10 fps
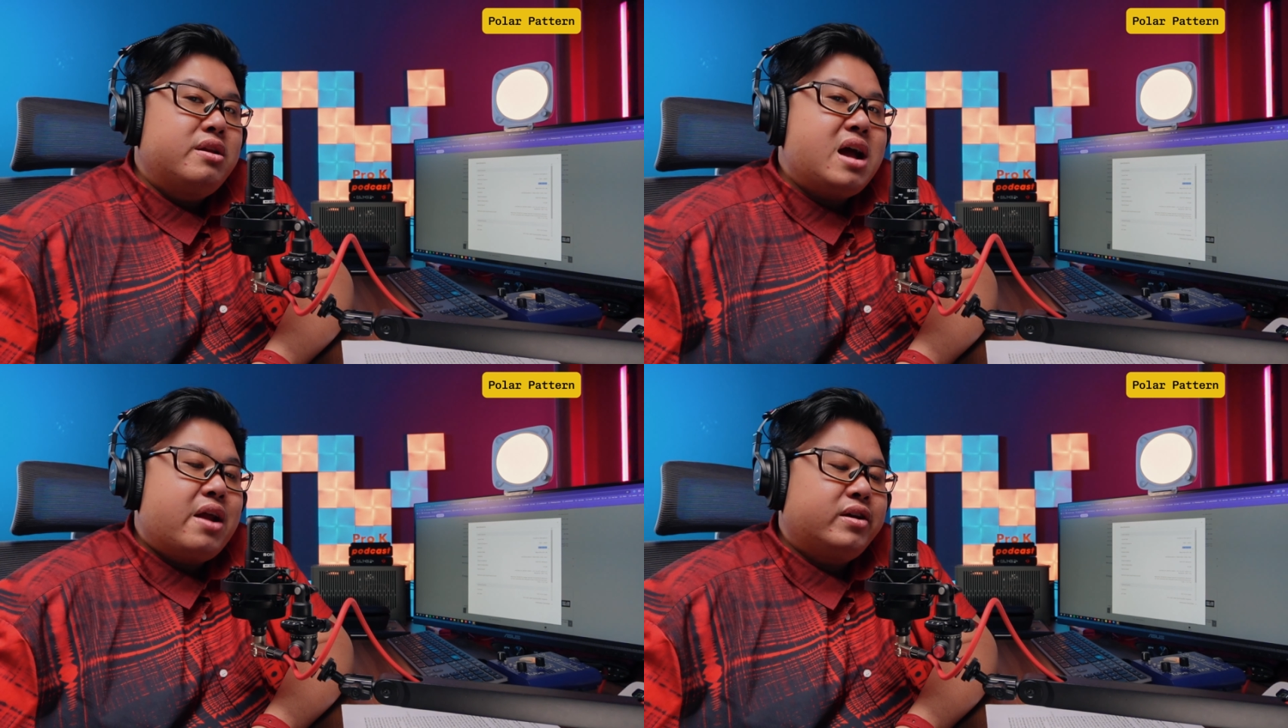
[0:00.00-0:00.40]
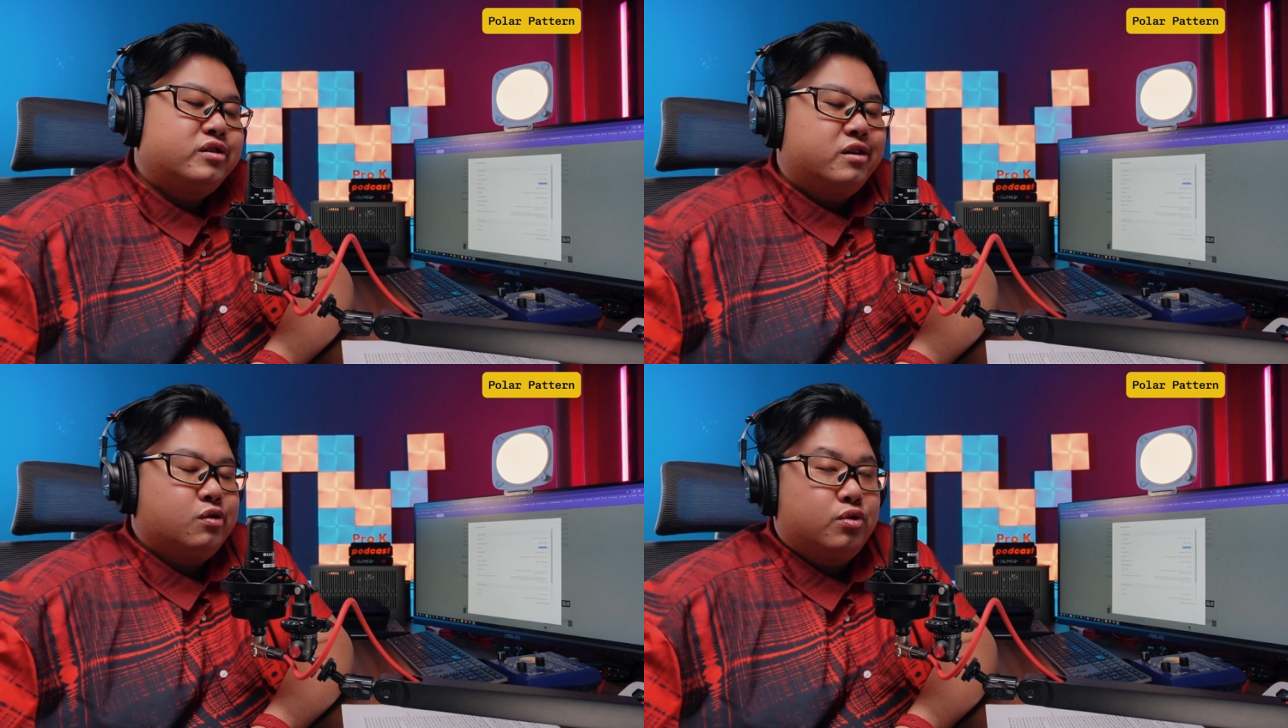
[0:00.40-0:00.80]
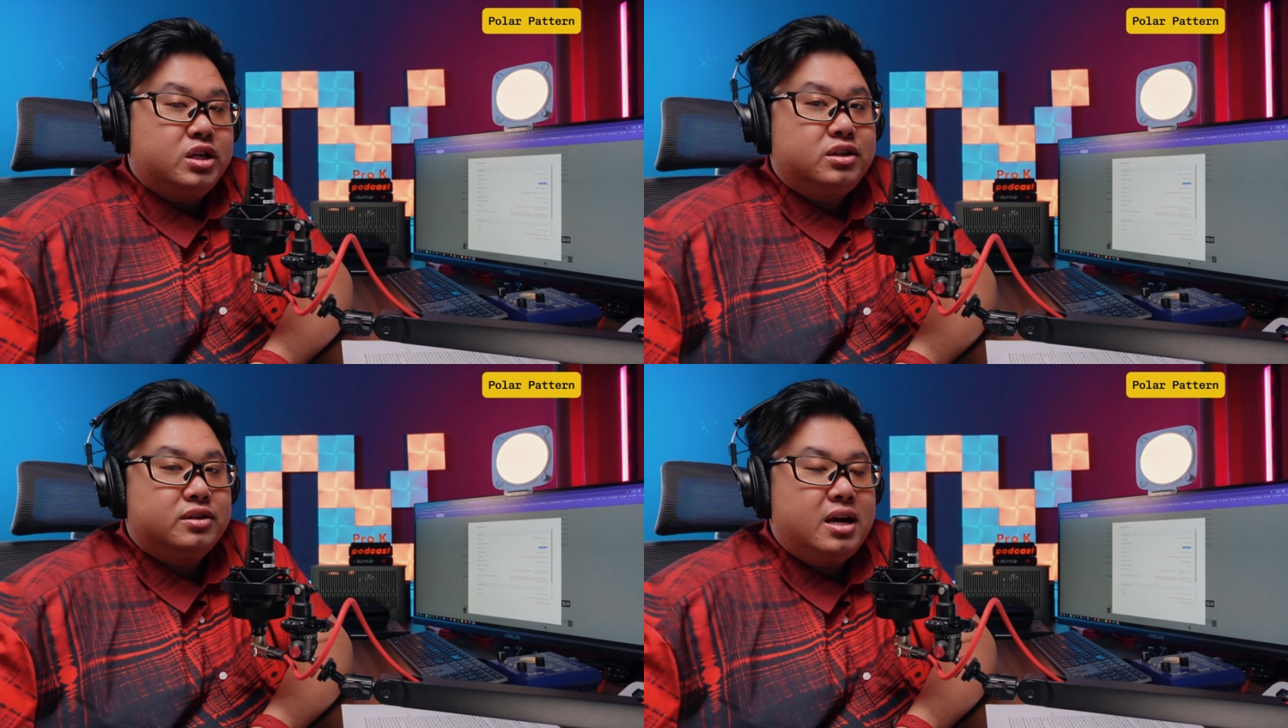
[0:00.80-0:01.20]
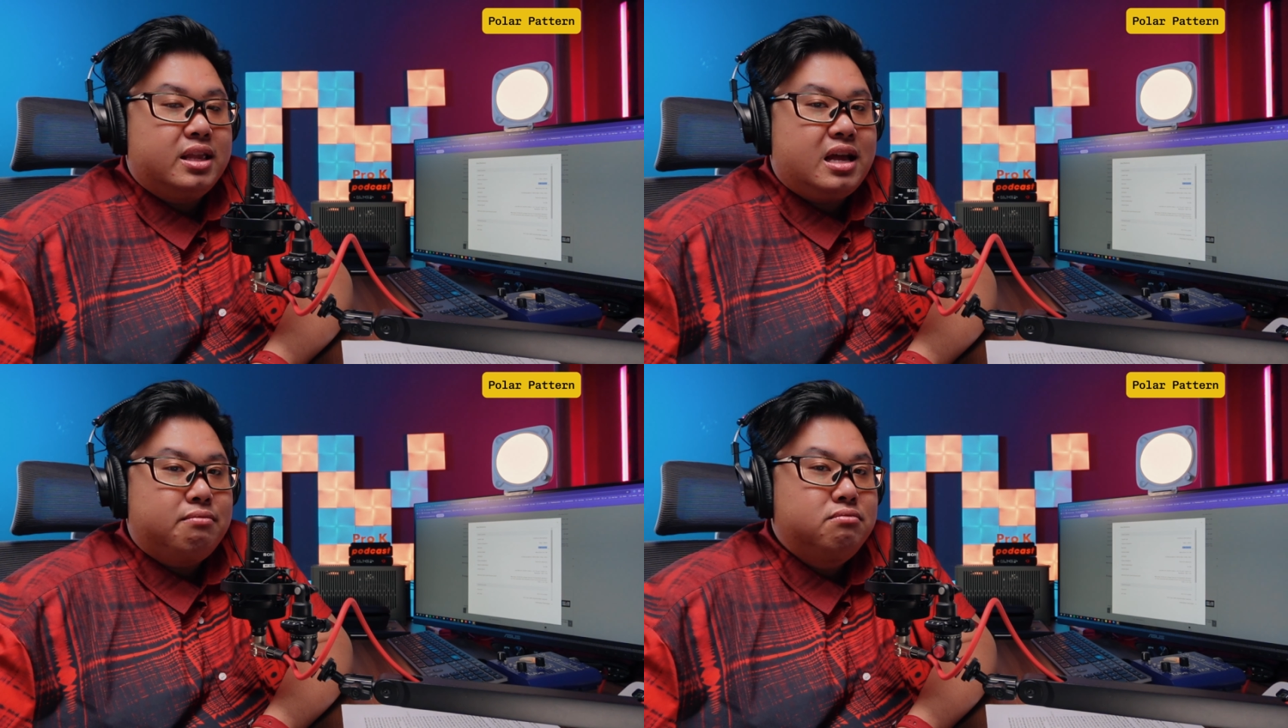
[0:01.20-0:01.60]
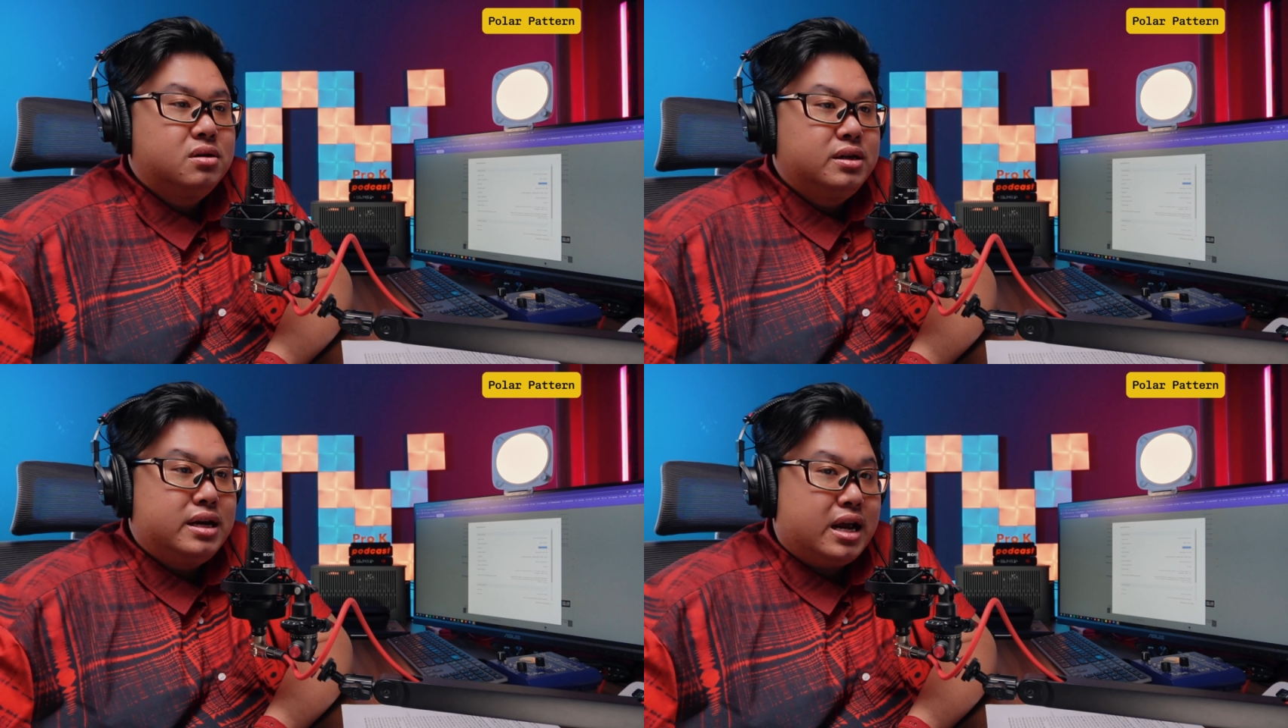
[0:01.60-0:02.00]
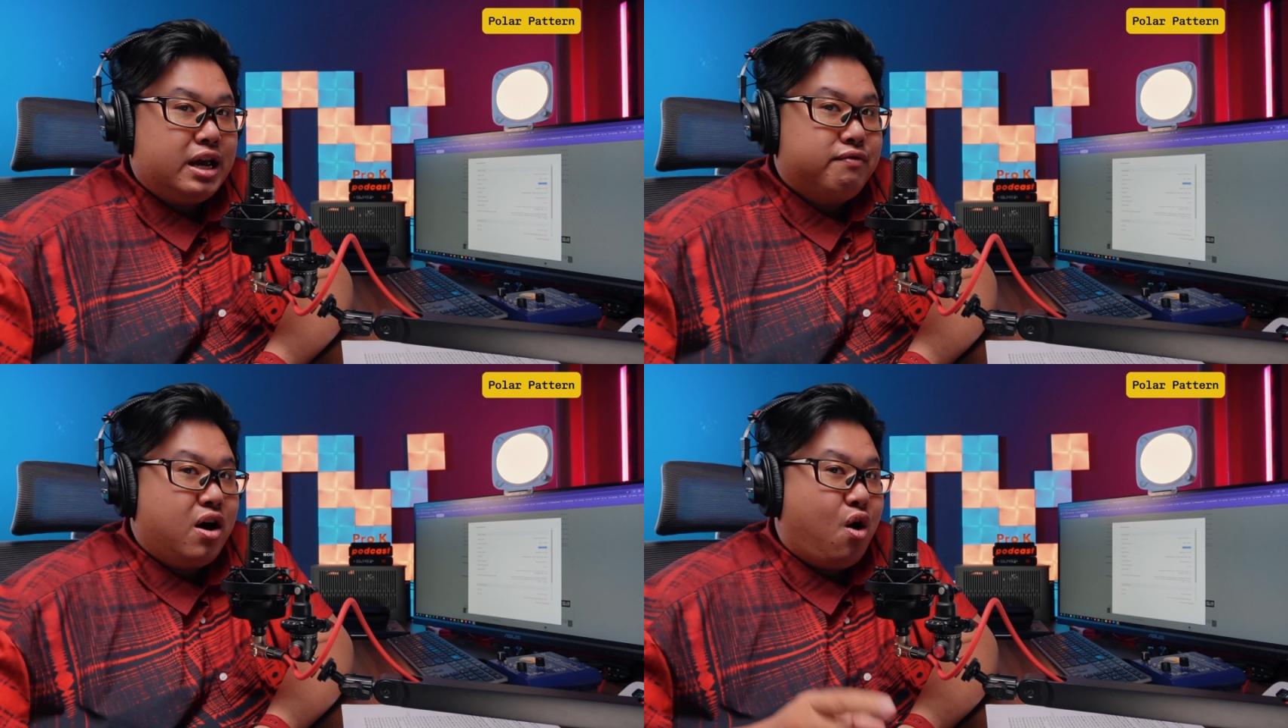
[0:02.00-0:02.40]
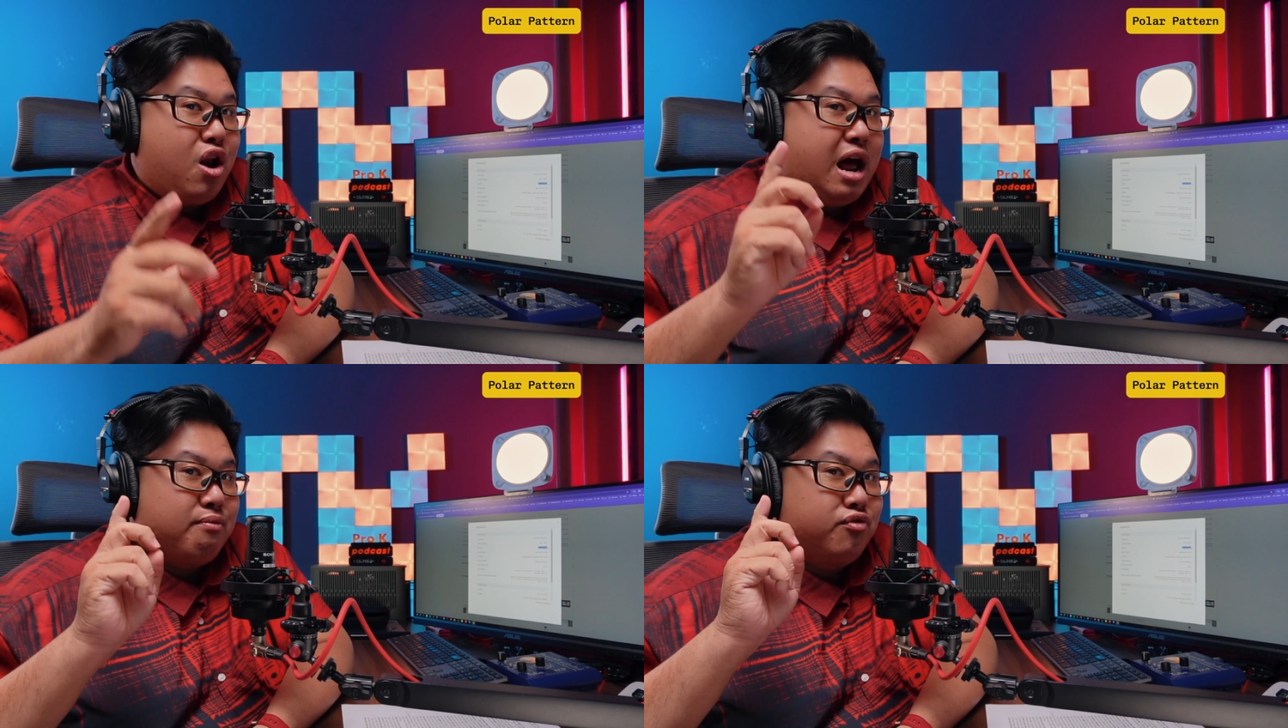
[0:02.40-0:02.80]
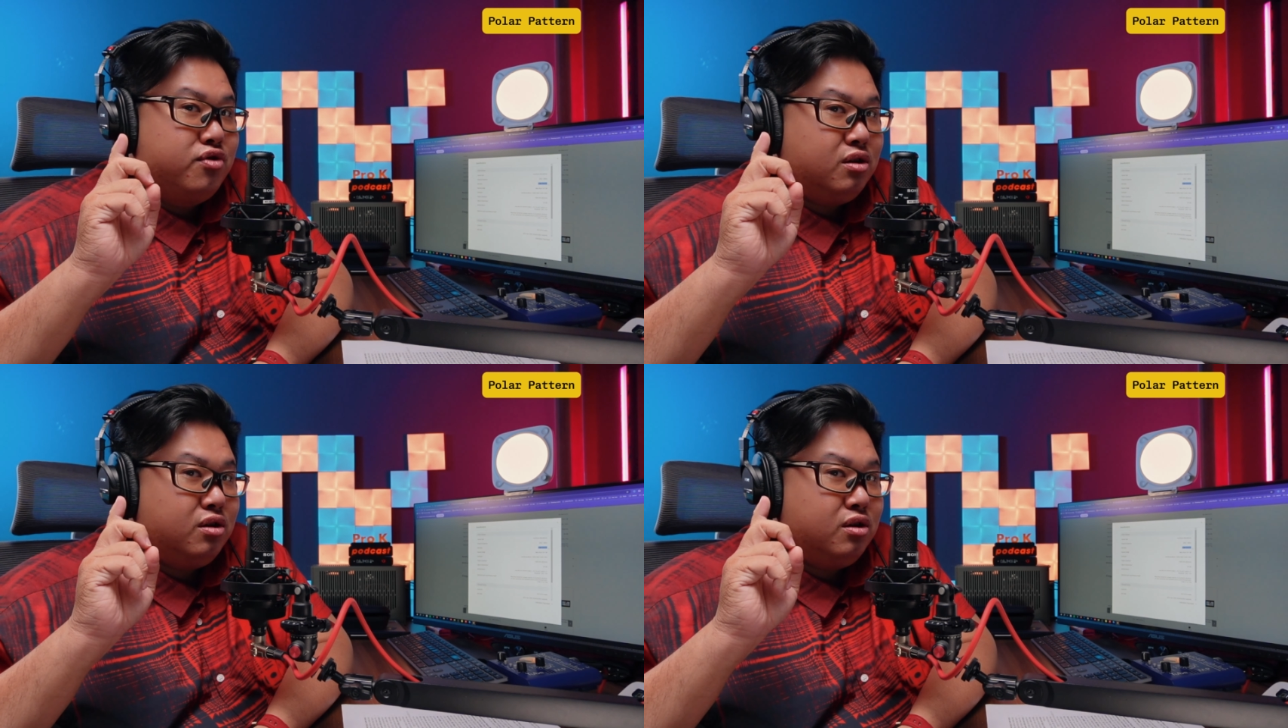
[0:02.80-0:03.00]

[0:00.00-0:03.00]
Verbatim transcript: Unidirection của chiếc C80 này và họ làm